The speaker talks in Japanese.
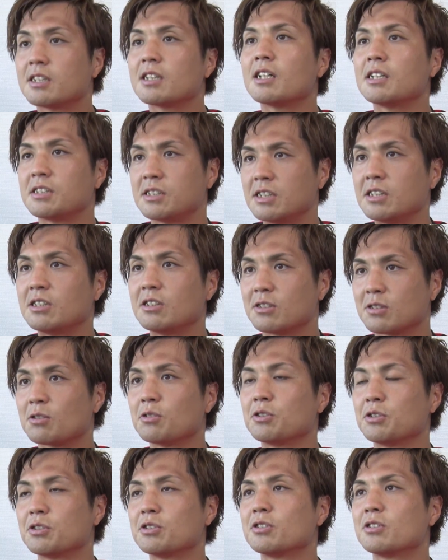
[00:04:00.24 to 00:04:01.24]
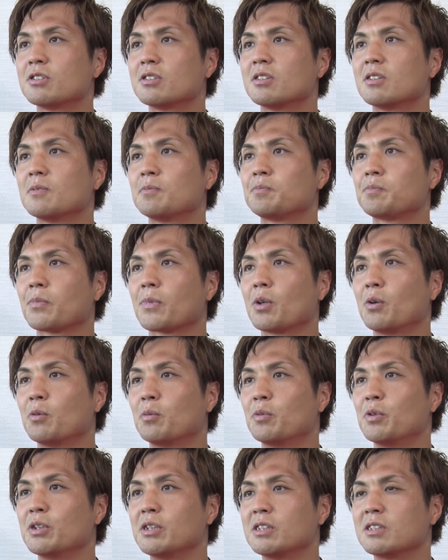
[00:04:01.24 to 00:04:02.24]
きたいしっていう、そういう
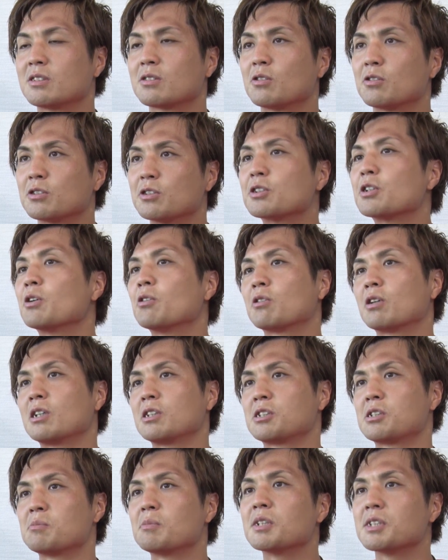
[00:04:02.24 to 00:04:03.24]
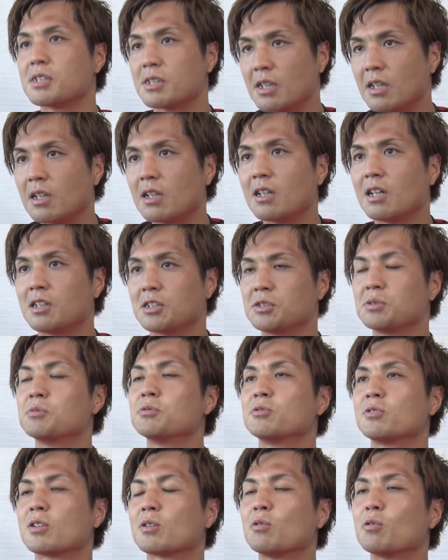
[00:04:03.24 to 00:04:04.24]
思いにすごく共感しまして、あ、自
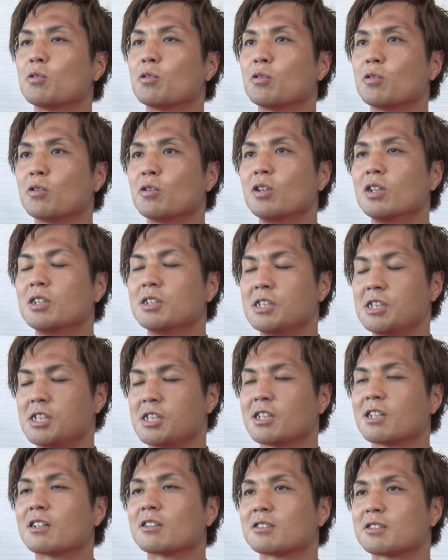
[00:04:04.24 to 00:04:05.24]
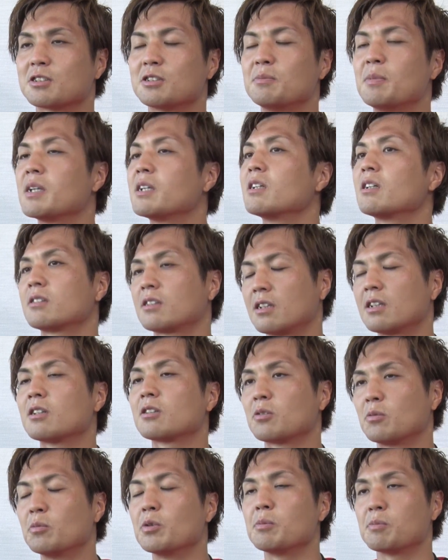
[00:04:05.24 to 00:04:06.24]
分はここに進学するべきなんだな
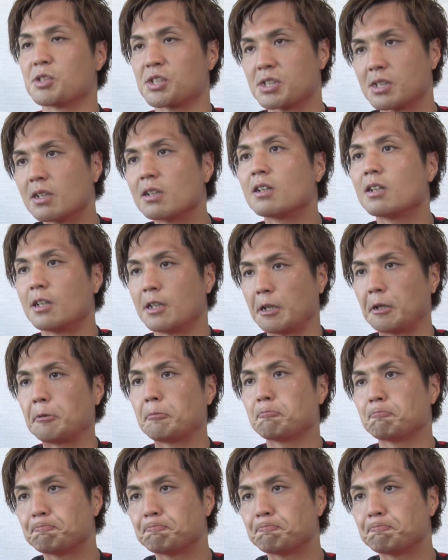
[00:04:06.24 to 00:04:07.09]
と思いました。はい、